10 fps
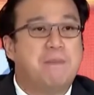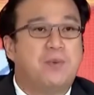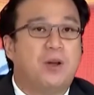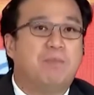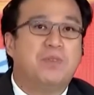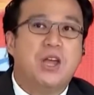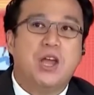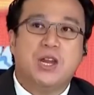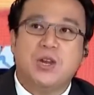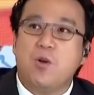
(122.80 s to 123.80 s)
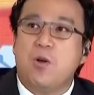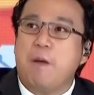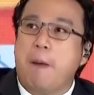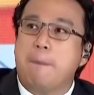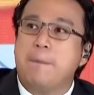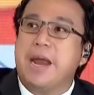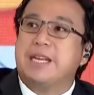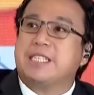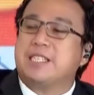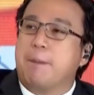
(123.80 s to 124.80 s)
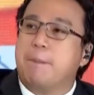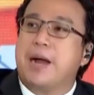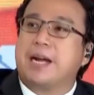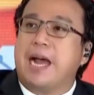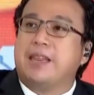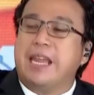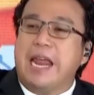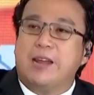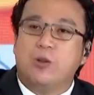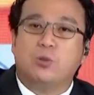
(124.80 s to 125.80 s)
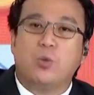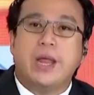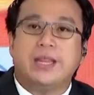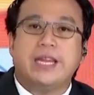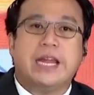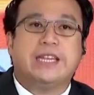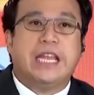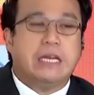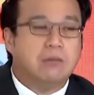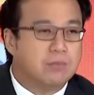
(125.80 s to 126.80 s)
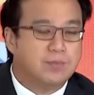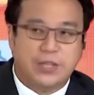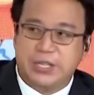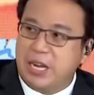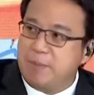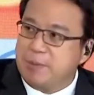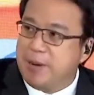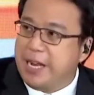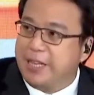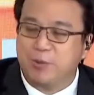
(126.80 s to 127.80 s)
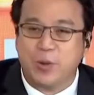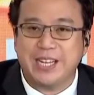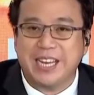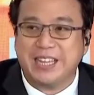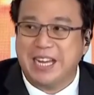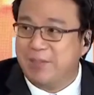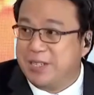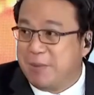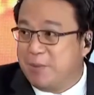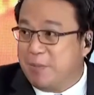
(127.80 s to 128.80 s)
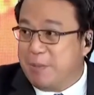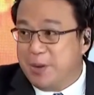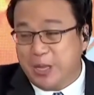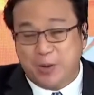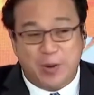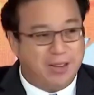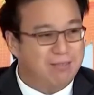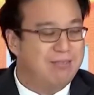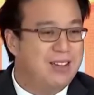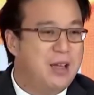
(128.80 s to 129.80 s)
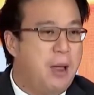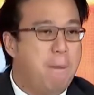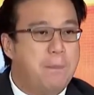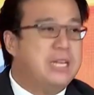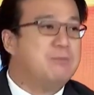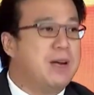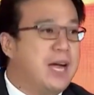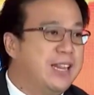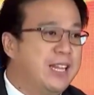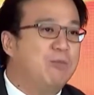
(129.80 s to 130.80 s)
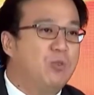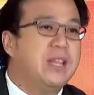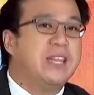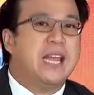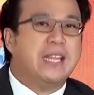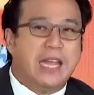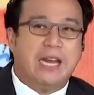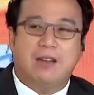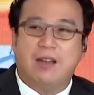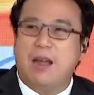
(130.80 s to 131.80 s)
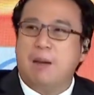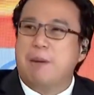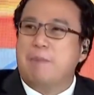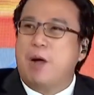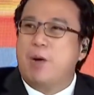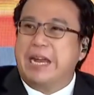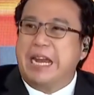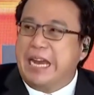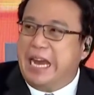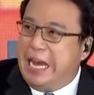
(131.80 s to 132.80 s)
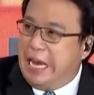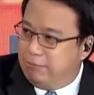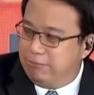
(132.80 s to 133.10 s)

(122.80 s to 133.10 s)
example, yung Miss Makati noong 2019. Isa lang Miss Makati of 2019. For example, by Beauty Queen. Miss Makati of 2019, mabaho ang kilikili.